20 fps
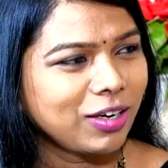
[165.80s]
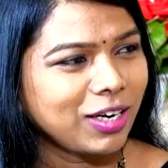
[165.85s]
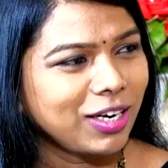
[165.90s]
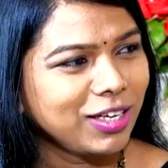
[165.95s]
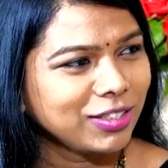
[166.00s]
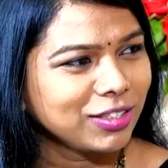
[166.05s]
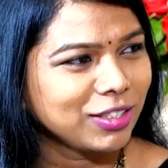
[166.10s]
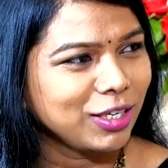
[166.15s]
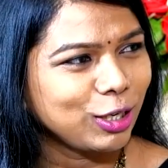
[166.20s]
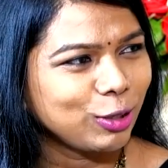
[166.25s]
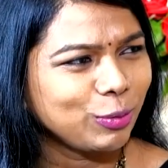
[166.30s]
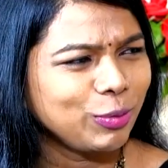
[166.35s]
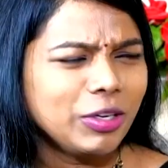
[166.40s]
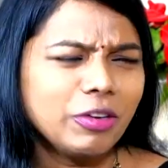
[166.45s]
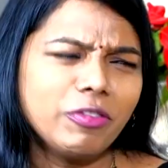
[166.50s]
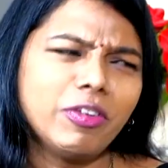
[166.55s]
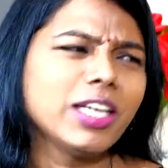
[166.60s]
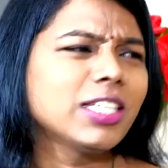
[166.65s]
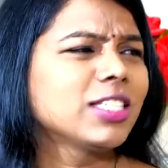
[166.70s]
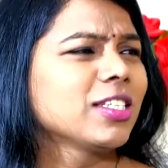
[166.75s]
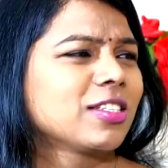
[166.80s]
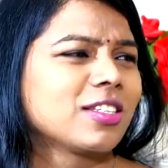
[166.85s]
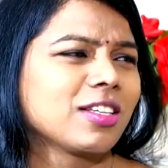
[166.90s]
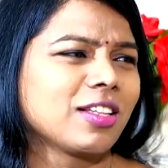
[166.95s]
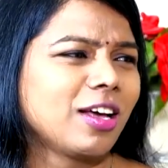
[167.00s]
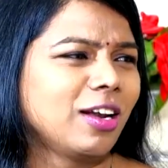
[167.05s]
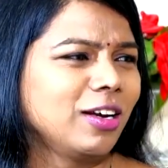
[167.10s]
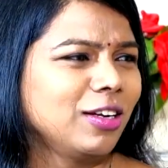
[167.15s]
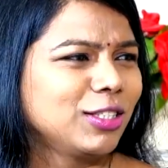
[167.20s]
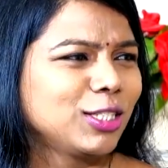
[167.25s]
ఇల్లు క్లీన్ చేయటం ఇవే
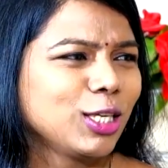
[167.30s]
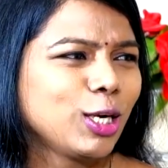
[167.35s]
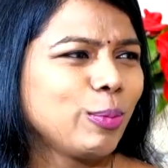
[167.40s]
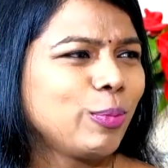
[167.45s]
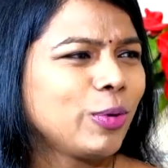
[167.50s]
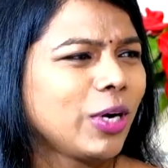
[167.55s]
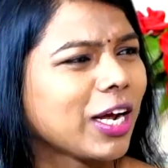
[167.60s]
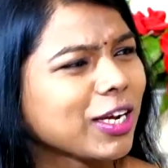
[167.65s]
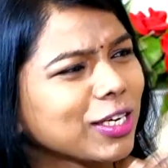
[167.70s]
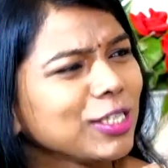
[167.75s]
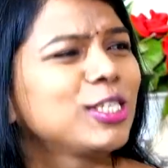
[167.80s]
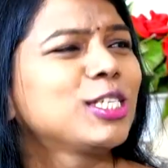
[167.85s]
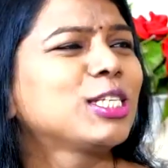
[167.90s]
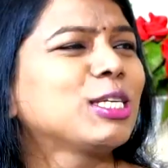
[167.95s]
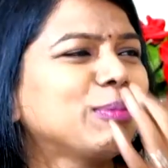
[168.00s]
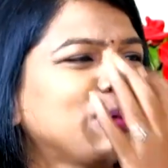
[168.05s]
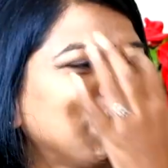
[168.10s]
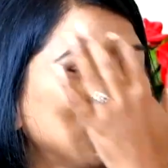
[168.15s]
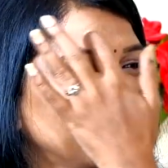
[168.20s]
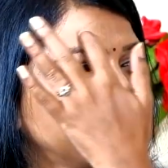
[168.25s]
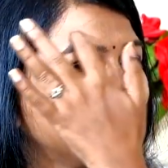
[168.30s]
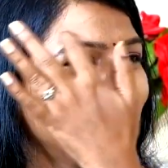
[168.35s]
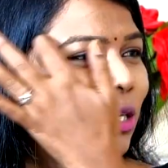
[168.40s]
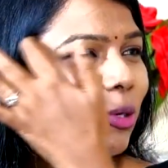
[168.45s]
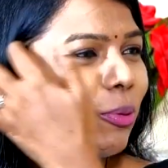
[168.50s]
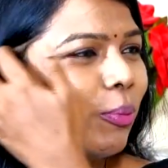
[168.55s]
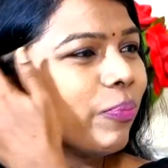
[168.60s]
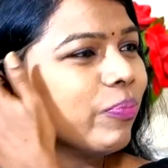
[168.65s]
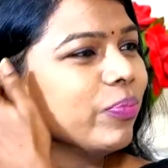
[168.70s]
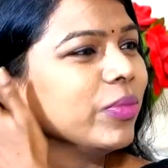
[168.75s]
చేస్తుందాన్ని చిన్నప్పుడు నాకు ఇష్టం అవి
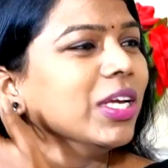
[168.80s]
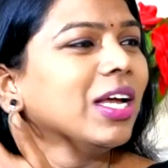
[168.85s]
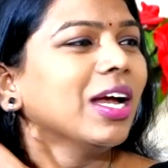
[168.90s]
చేయటం